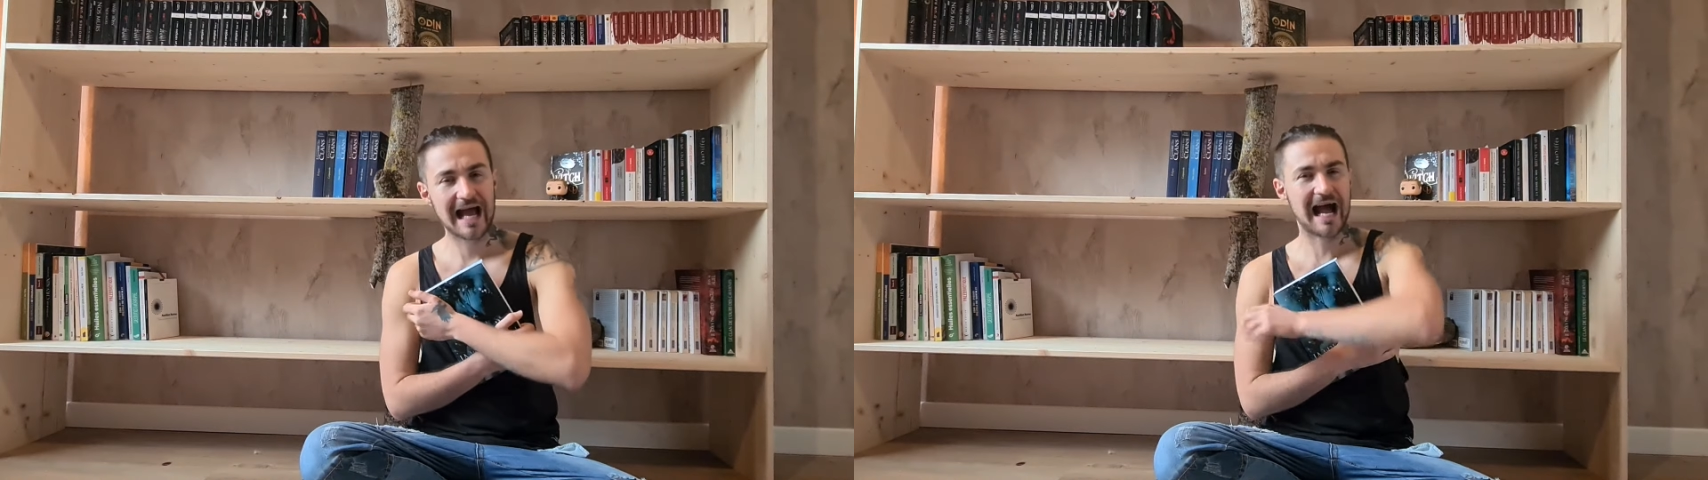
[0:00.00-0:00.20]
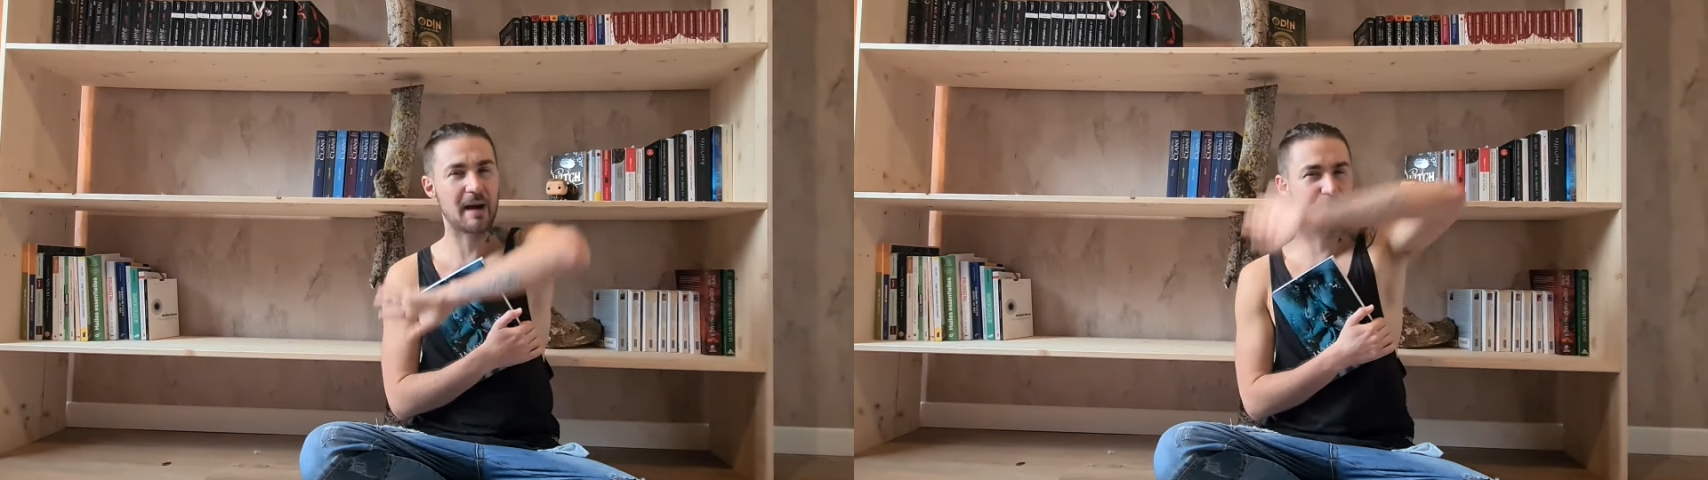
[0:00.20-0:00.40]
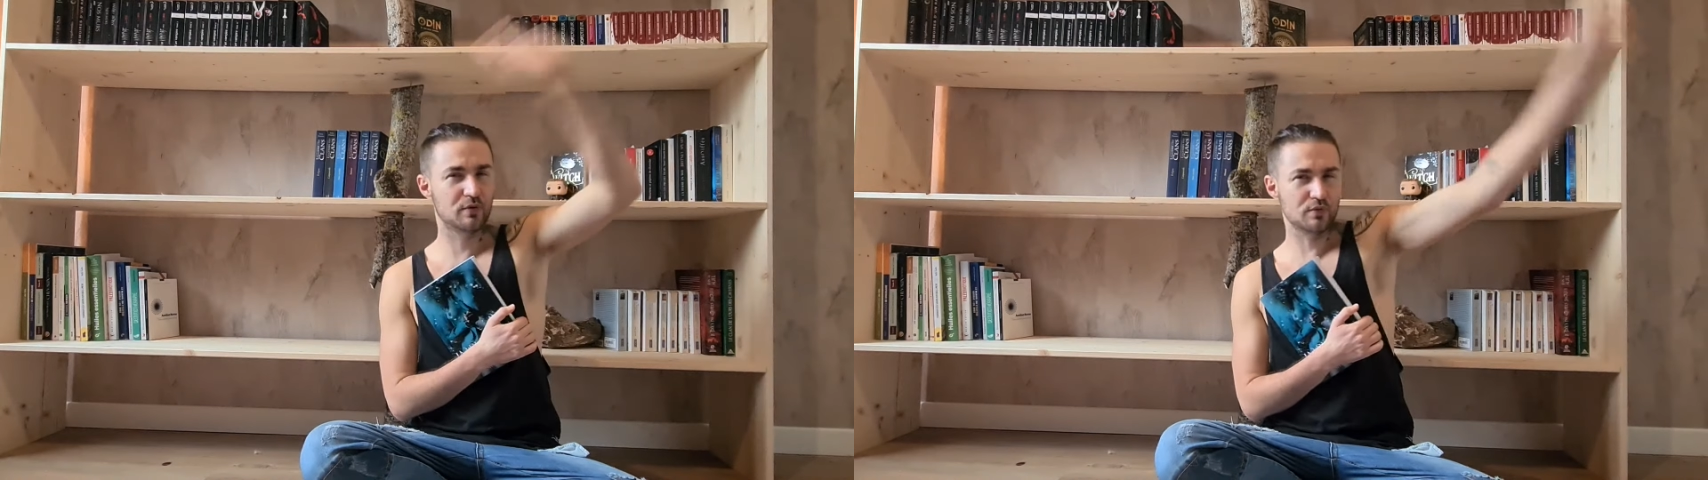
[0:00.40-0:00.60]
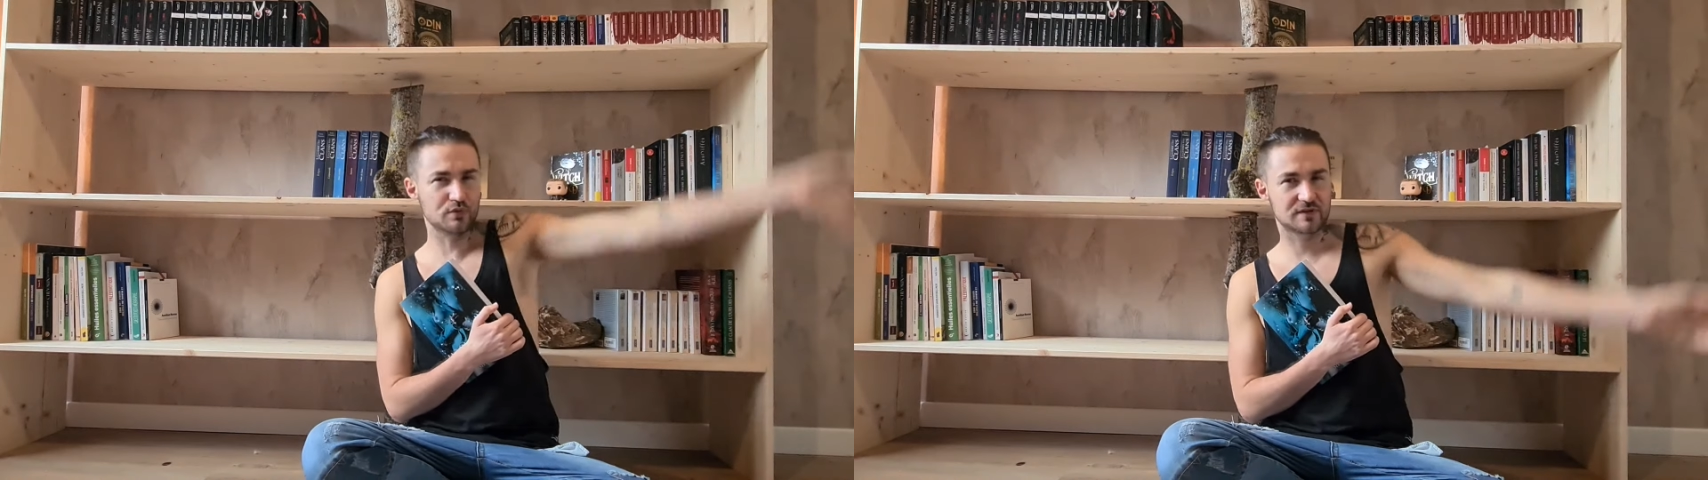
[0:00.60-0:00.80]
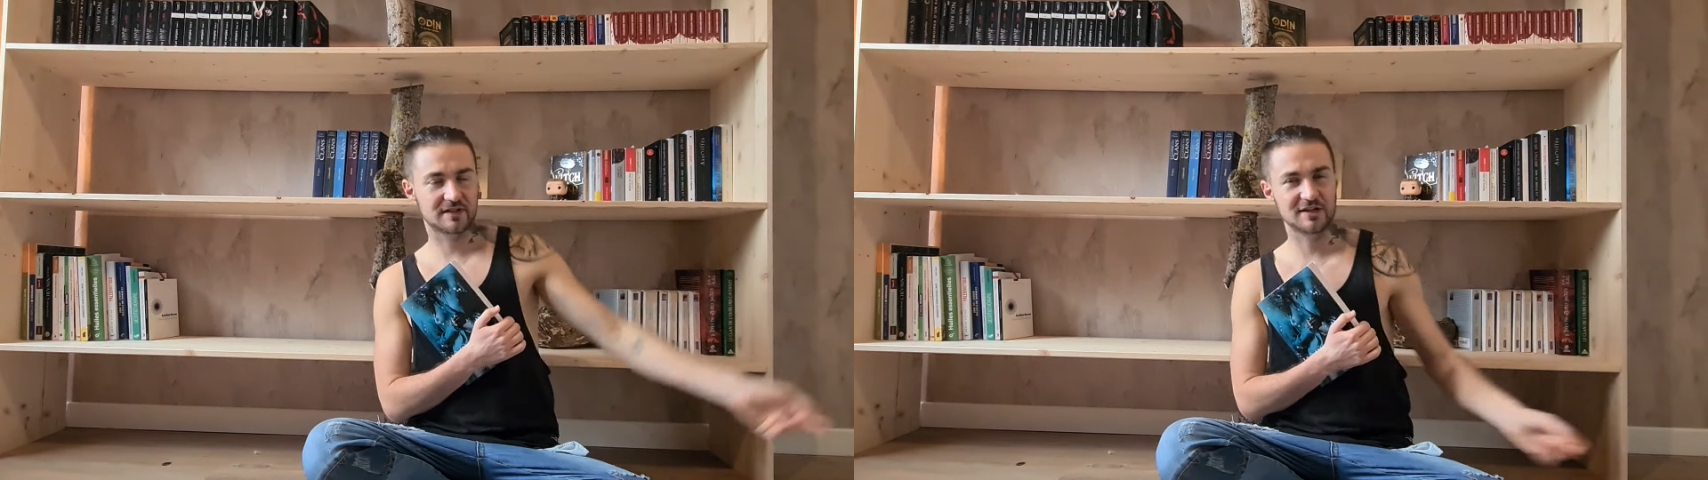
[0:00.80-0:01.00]
à
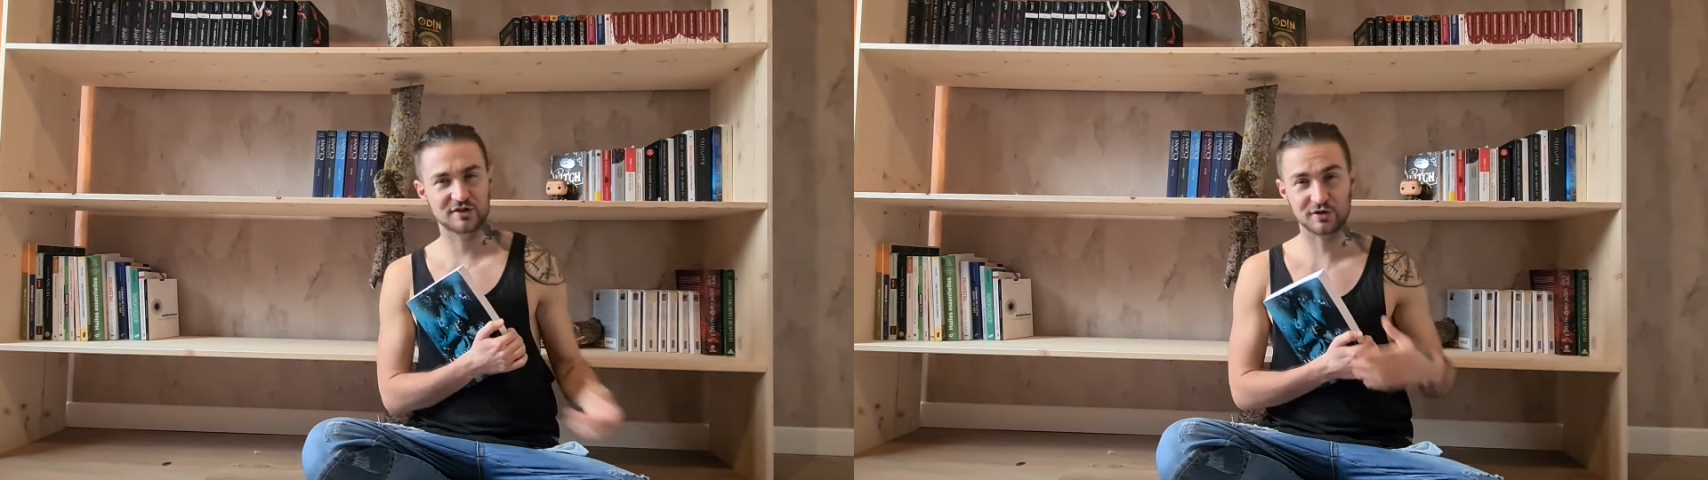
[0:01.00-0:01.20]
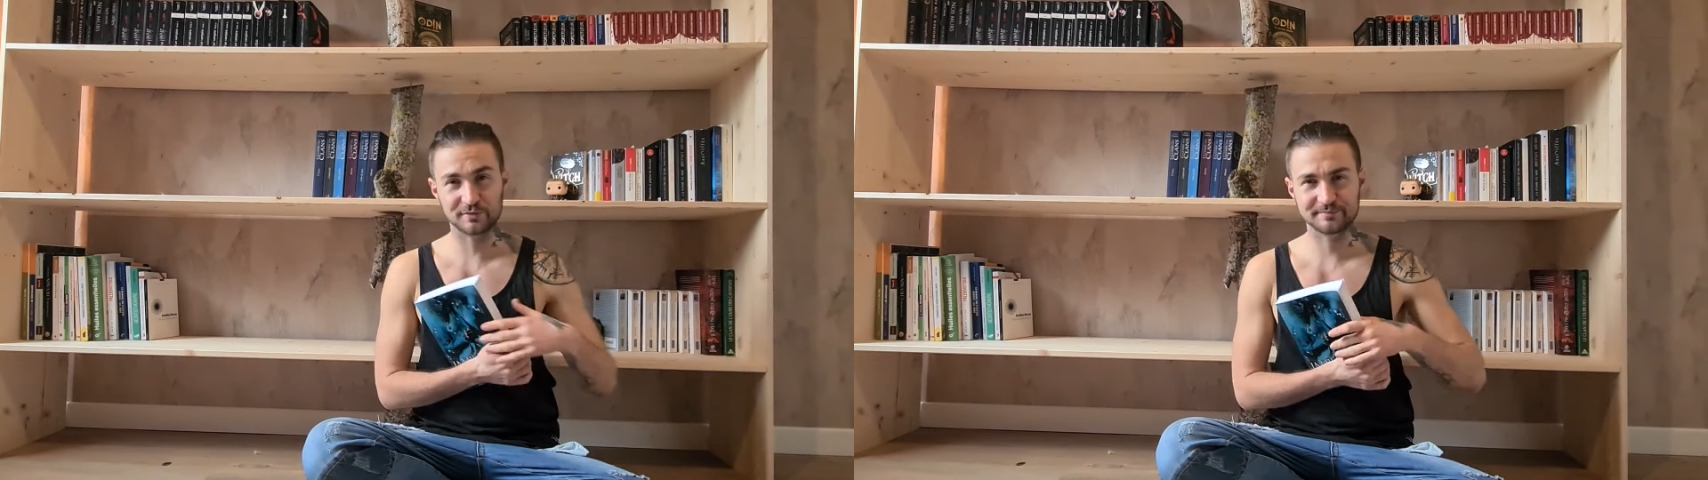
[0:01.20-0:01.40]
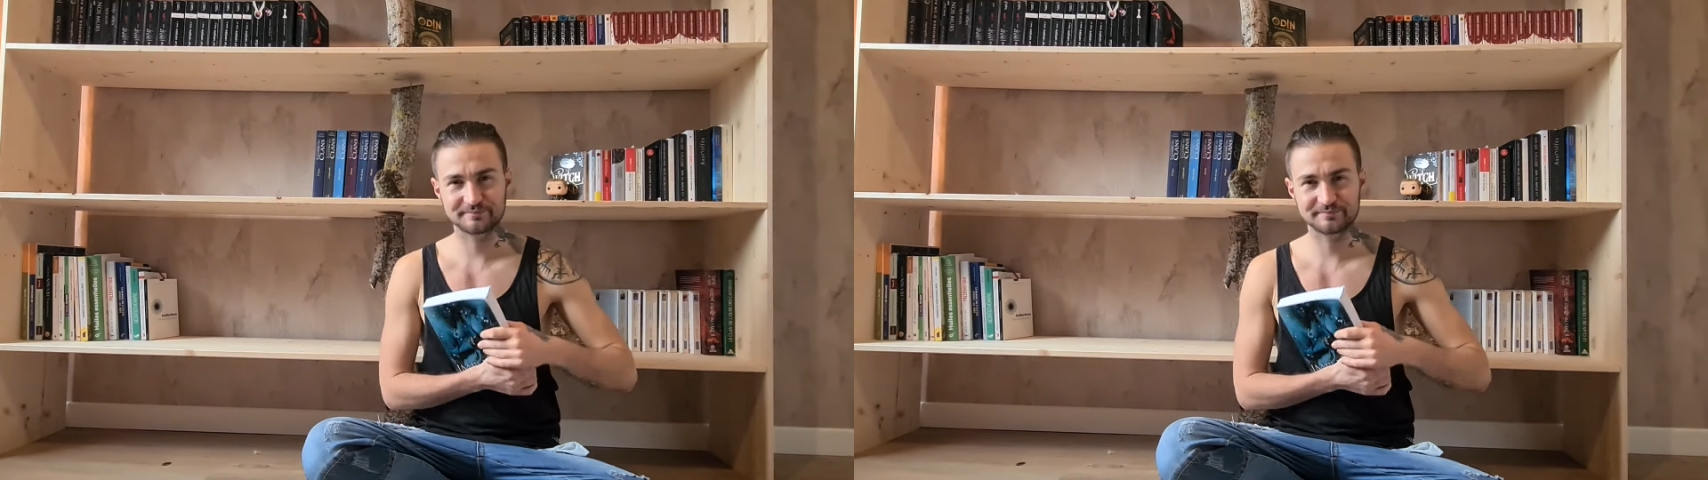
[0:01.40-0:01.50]
plus les gens.